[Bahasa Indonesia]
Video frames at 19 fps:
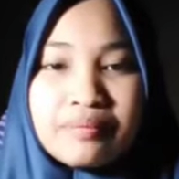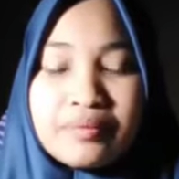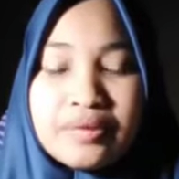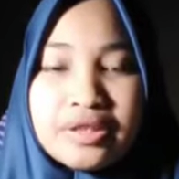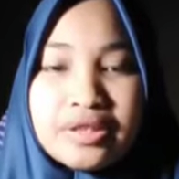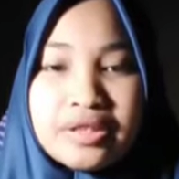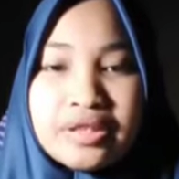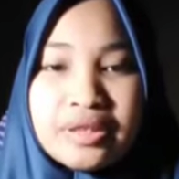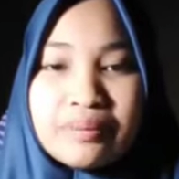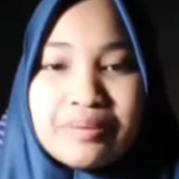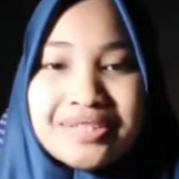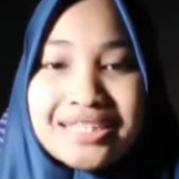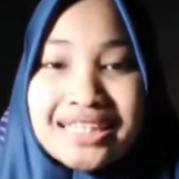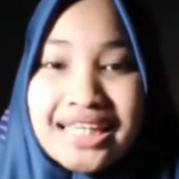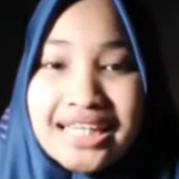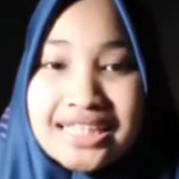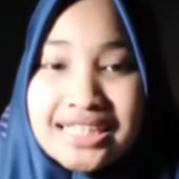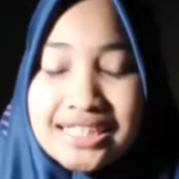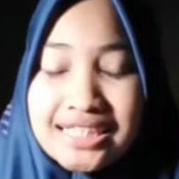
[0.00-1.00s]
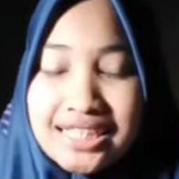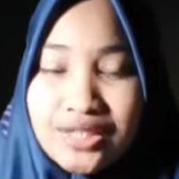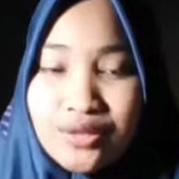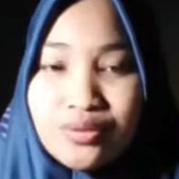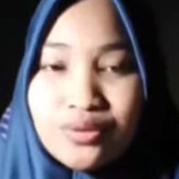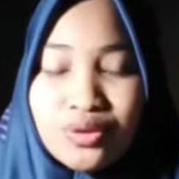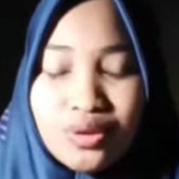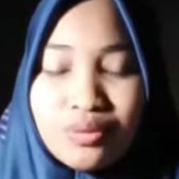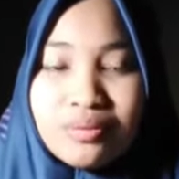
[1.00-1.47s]
e, peserta didik
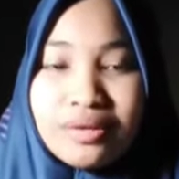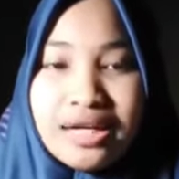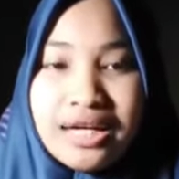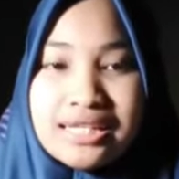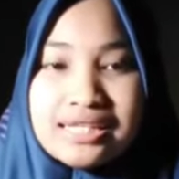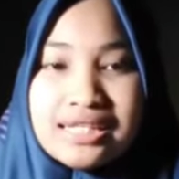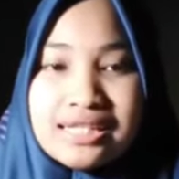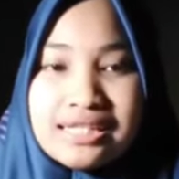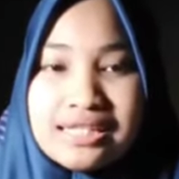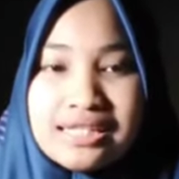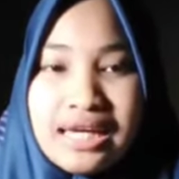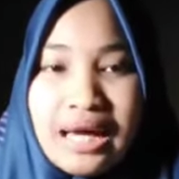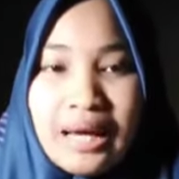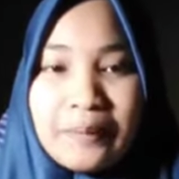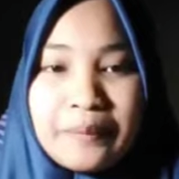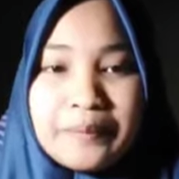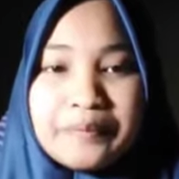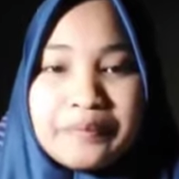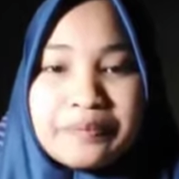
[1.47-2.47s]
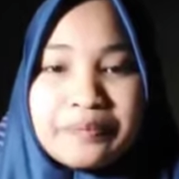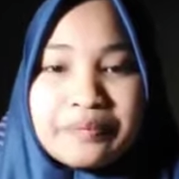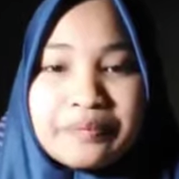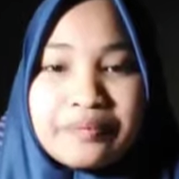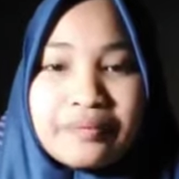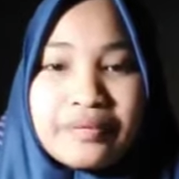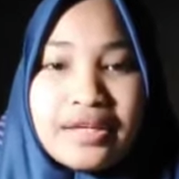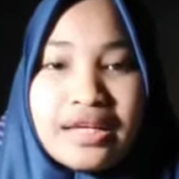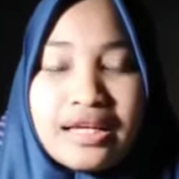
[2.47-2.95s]
untuk mengaksesnya
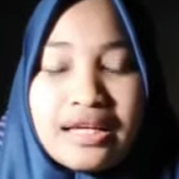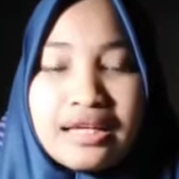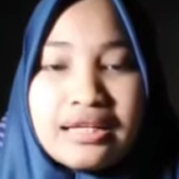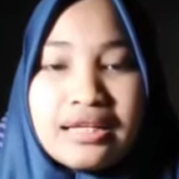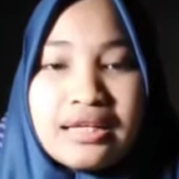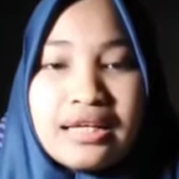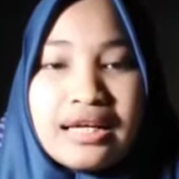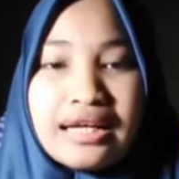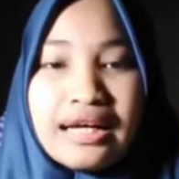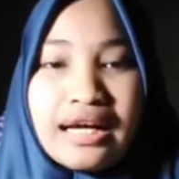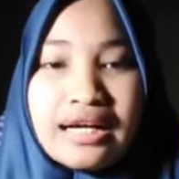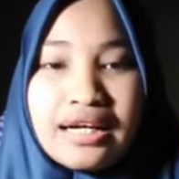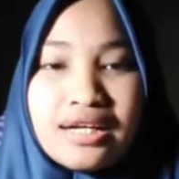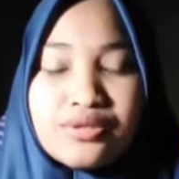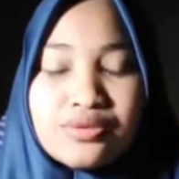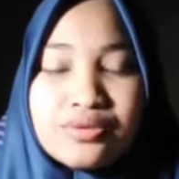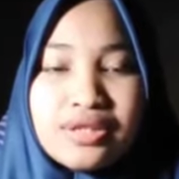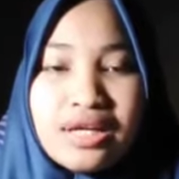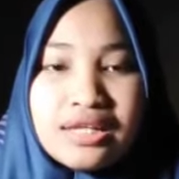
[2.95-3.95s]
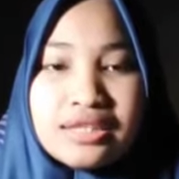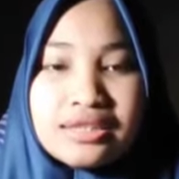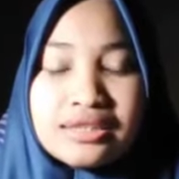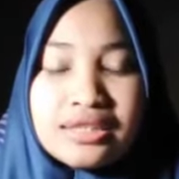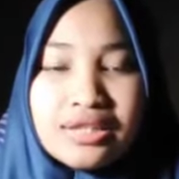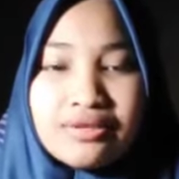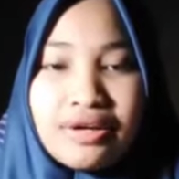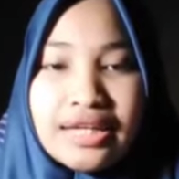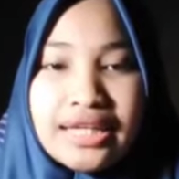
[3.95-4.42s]
karena sudah
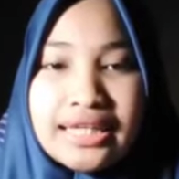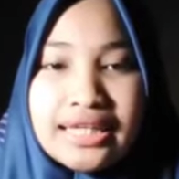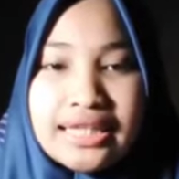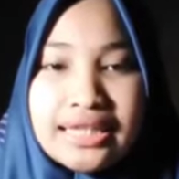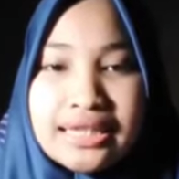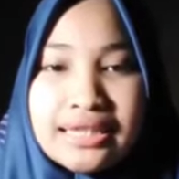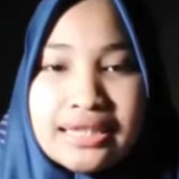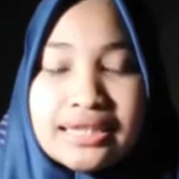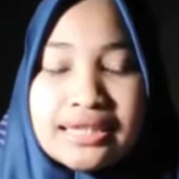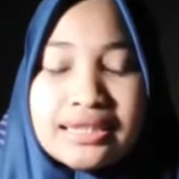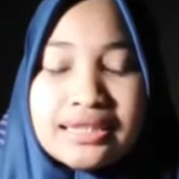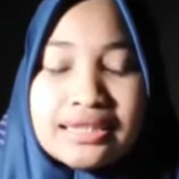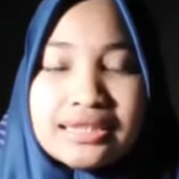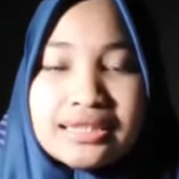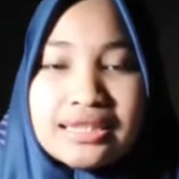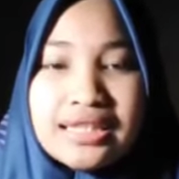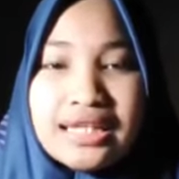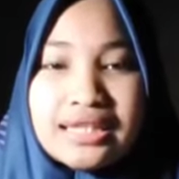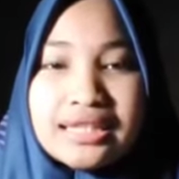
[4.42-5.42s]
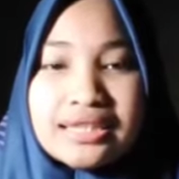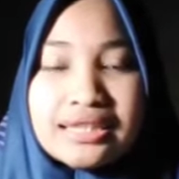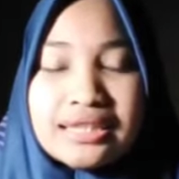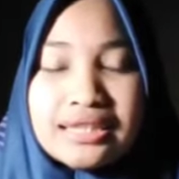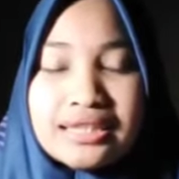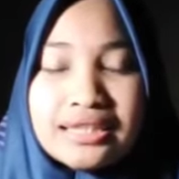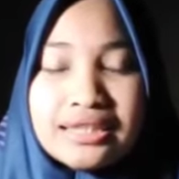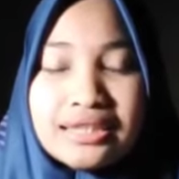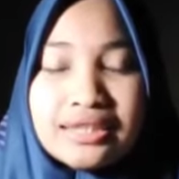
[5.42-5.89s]
terwakili dari
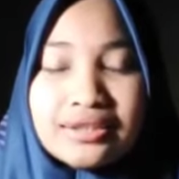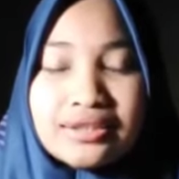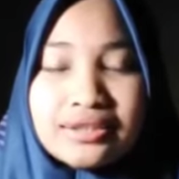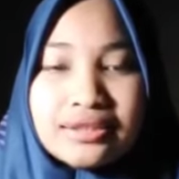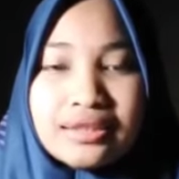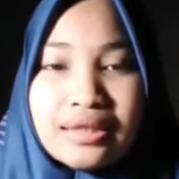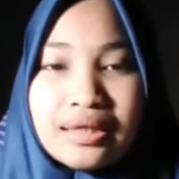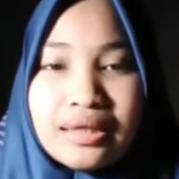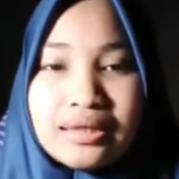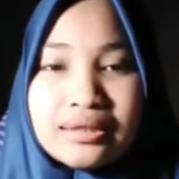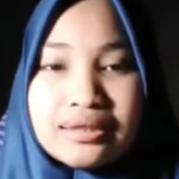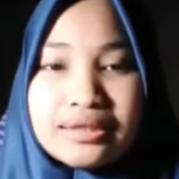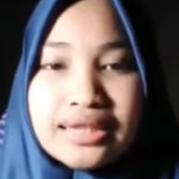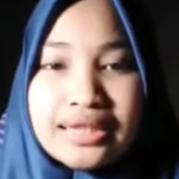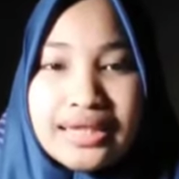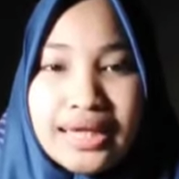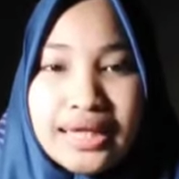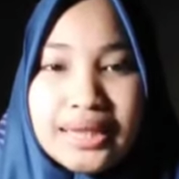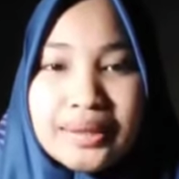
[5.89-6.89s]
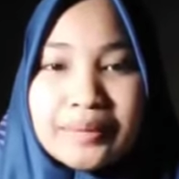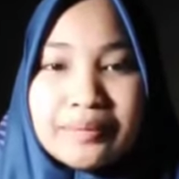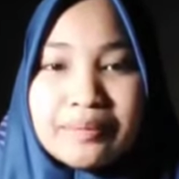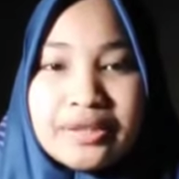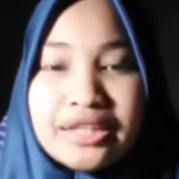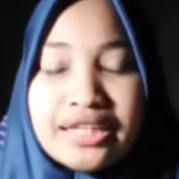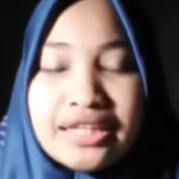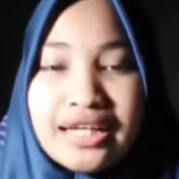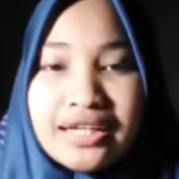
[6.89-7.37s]
e, dengan
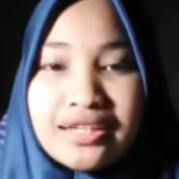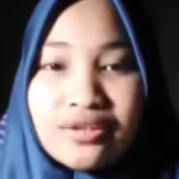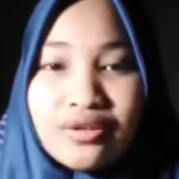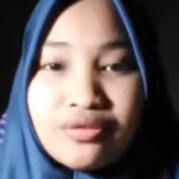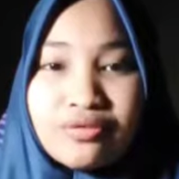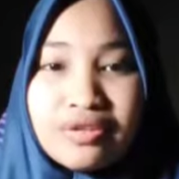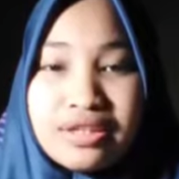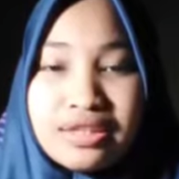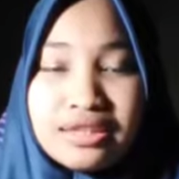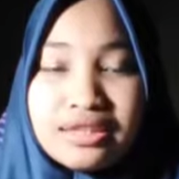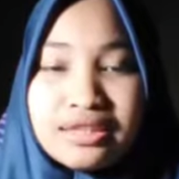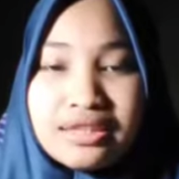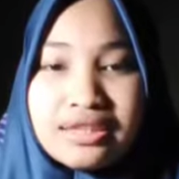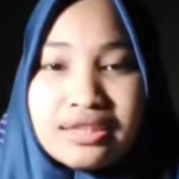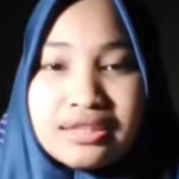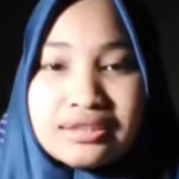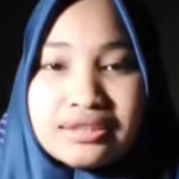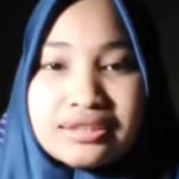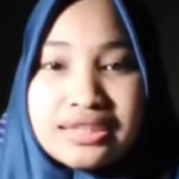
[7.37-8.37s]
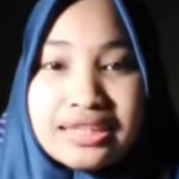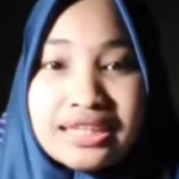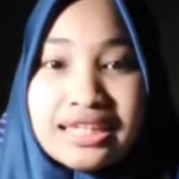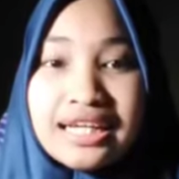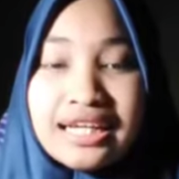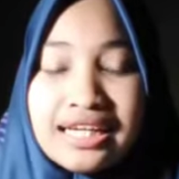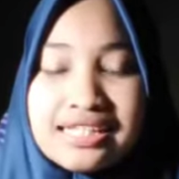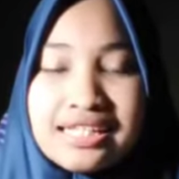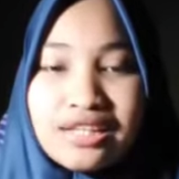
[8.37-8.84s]
pendidikan konven, e, di
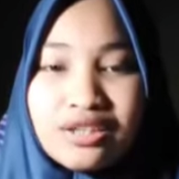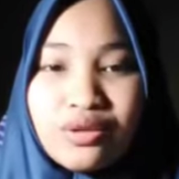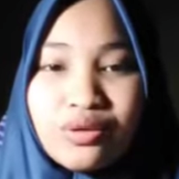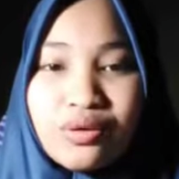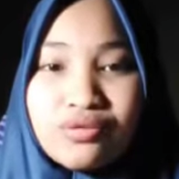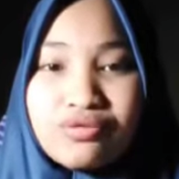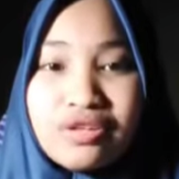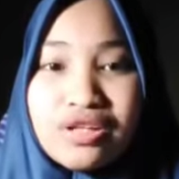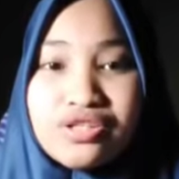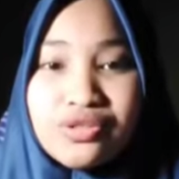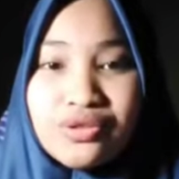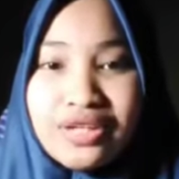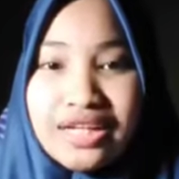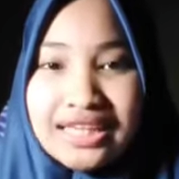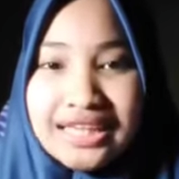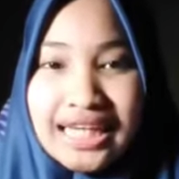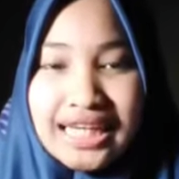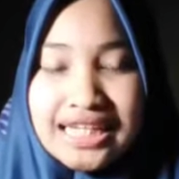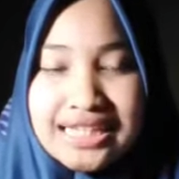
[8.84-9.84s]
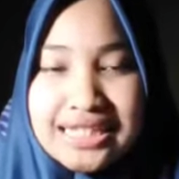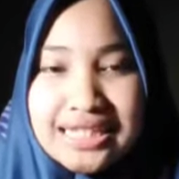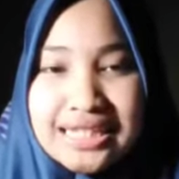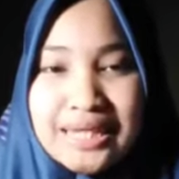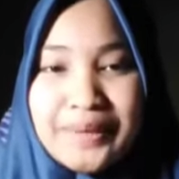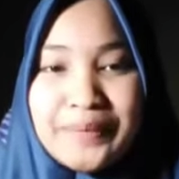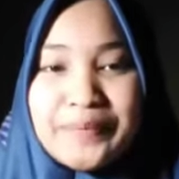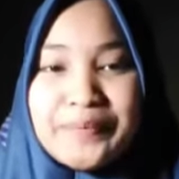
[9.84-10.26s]
kelas atau konvensional tadi